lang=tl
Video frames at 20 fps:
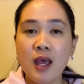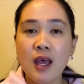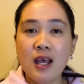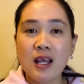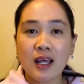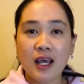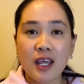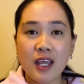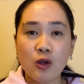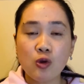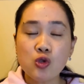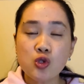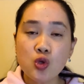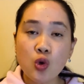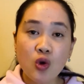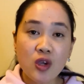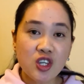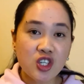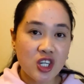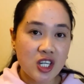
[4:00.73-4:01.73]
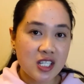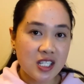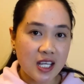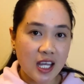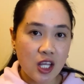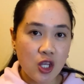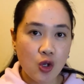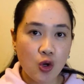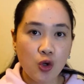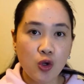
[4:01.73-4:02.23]
Kaya gusto ko i-share sa
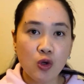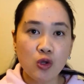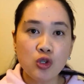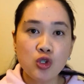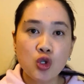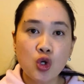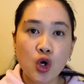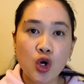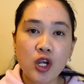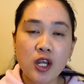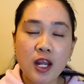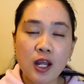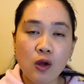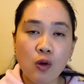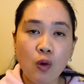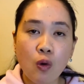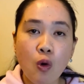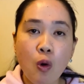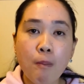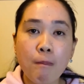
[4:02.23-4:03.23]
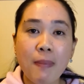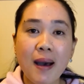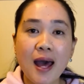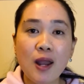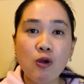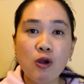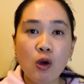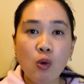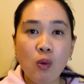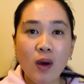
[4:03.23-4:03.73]
inyo yung journey ko kung
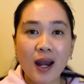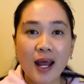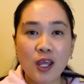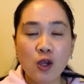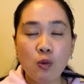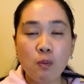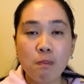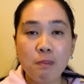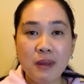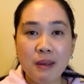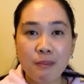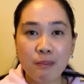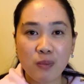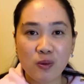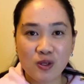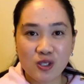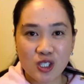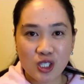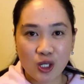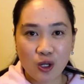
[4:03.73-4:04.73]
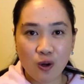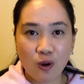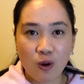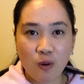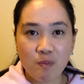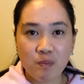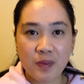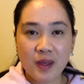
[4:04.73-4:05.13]
paano nawala yung pimples ko.